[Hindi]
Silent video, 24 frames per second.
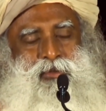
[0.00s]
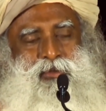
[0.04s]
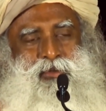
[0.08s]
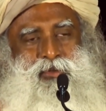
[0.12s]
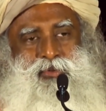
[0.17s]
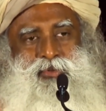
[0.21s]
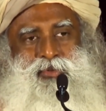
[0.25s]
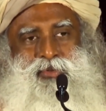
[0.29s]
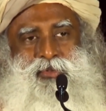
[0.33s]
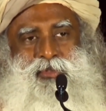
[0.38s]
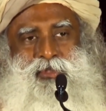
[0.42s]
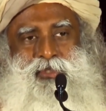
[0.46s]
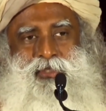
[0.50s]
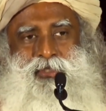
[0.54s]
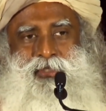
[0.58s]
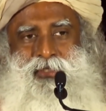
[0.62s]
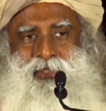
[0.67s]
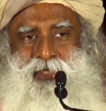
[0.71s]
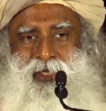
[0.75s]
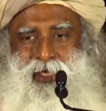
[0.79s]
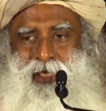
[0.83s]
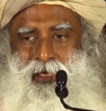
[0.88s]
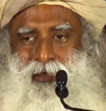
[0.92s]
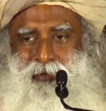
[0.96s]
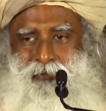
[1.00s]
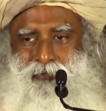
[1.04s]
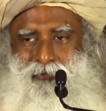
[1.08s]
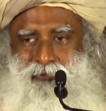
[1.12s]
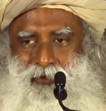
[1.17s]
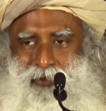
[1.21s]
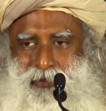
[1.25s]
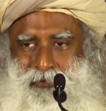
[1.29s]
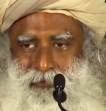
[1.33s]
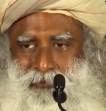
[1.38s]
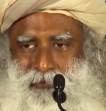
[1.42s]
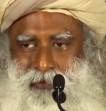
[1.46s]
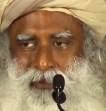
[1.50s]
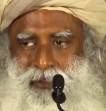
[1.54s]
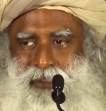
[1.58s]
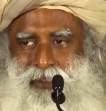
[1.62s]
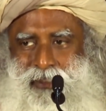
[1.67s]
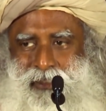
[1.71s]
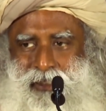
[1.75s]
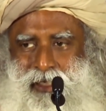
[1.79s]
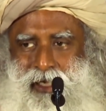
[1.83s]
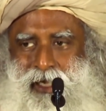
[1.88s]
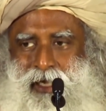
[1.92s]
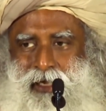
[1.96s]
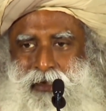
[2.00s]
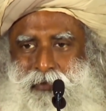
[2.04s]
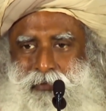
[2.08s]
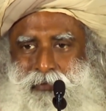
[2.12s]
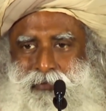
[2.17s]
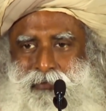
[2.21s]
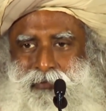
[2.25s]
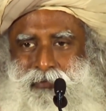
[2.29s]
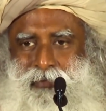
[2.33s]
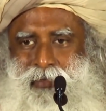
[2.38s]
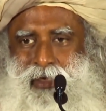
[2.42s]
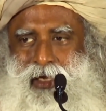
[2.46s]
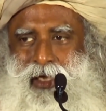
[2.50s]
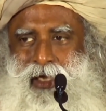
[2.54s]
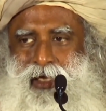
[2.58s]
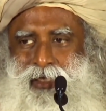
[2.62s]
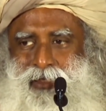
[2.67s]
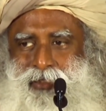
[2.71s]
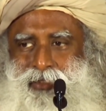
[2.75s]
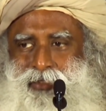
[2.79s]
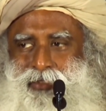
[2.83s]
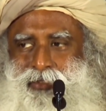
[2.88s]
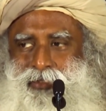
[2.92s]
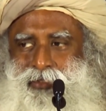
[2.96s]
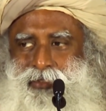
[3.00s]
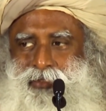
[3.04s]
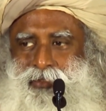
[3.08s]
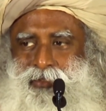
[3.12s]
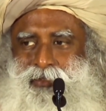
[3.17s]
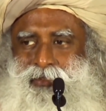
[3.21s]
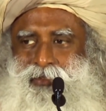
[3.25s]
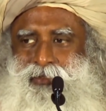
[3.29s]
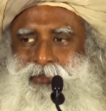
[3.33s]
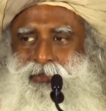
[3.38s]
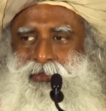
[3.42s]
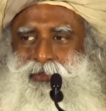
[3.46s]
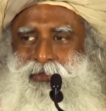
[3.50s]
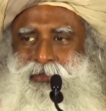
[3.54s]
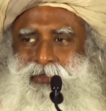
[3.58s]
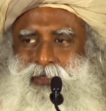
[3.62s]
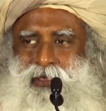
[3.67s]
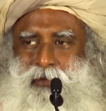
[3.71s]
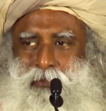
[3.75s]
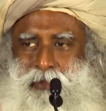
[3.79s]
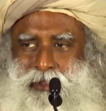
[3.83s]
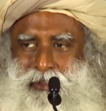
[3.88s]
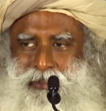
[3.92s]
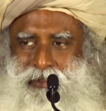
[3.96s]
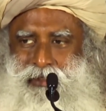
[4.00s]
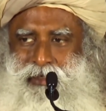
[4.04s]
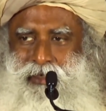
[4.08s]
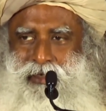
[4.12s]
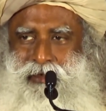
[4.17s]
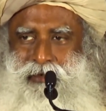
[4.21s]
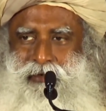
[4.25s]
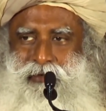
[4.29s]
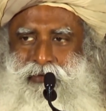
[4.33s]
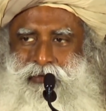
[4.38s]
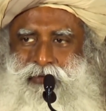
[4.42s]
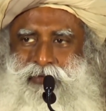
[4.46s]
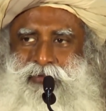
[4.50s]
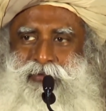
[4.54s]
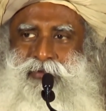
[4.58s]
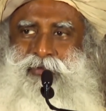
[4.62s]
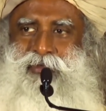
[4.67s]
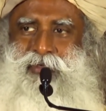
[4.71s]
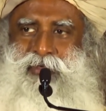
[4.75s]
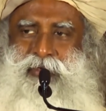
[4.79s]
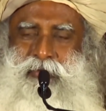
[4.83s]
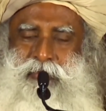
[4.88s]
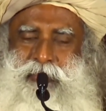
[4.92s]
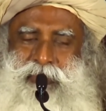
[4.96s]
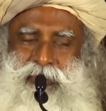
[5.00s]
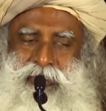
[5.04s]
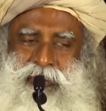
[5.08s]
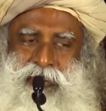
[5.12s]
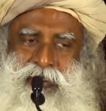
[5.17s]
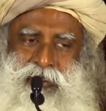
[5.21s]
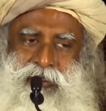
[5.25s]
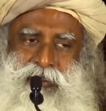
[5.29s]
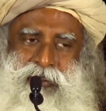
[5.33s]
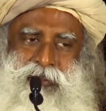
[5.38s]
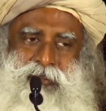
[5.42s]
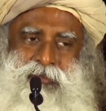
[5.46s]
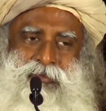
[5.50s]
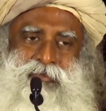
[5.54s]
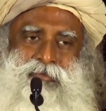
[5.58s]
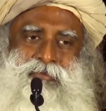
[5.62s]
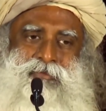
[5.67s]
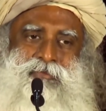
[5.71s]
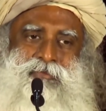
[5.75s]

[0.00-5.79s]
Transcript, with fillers: यूज दिस नेम फॉर द फर्स्ट टाइम एस नमस्कार और सूर्य नमस्कार